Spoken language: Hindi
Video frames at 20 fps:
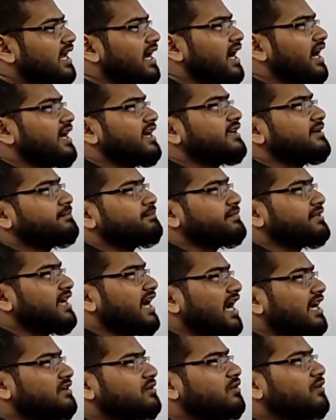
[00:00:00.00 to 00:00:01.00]
आर आई
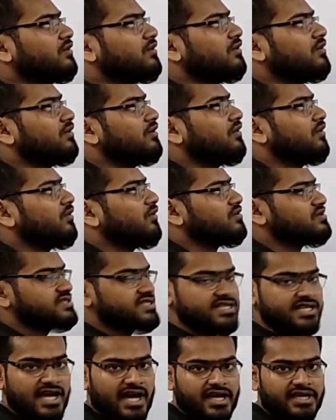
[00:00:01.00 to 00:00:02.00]
पी आई ओ ओ
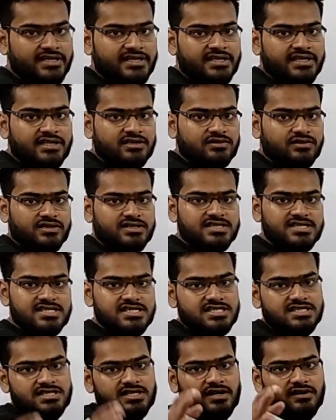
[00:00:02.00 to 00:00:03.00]
सी आई तो
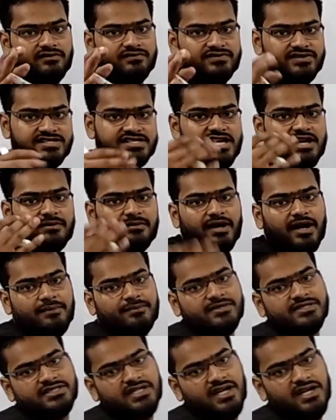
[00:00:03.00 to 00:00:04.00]
इस विषय में
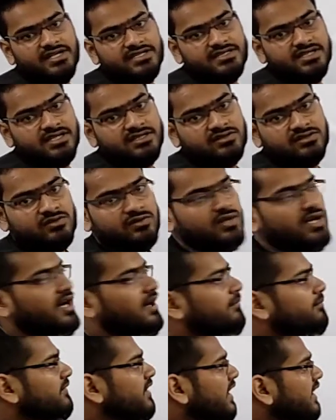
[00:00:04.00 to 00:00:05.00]
आपके साथ डिस्कस
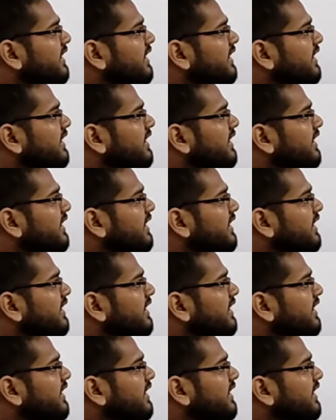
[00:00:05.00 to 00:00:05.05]
करूंगा